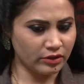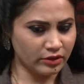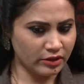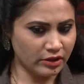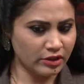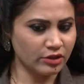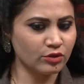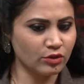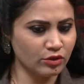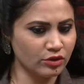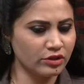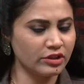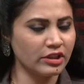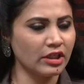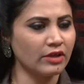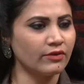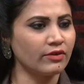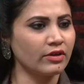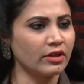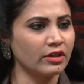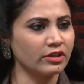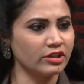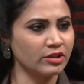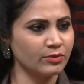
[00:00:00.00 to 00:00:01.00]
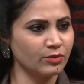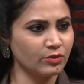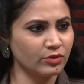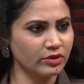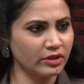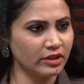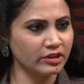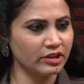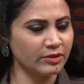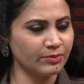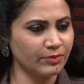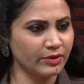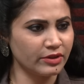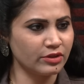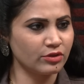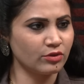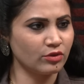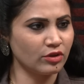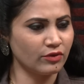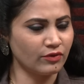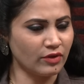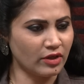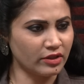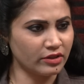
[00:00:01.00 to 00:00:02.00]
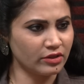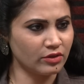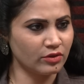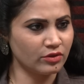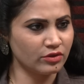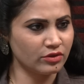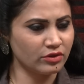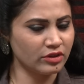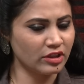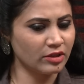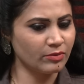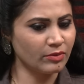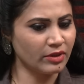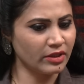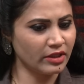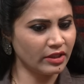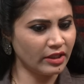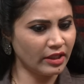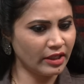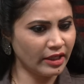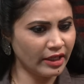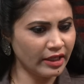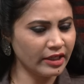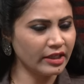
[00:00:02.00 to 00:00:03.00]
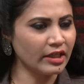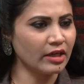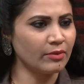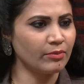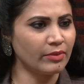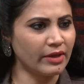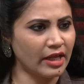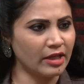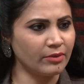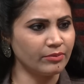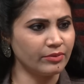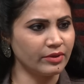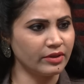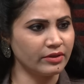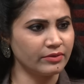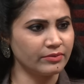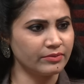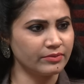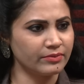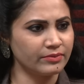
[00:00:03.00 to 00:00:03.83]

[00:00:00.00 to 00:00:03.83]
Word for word: తీసుకొచ్చే అవకాశం ఉందని చెప్పేసి కూడా వార్తలు వస్తున్నాయి మరి ఏంటి ఆ ప్లాన్ బి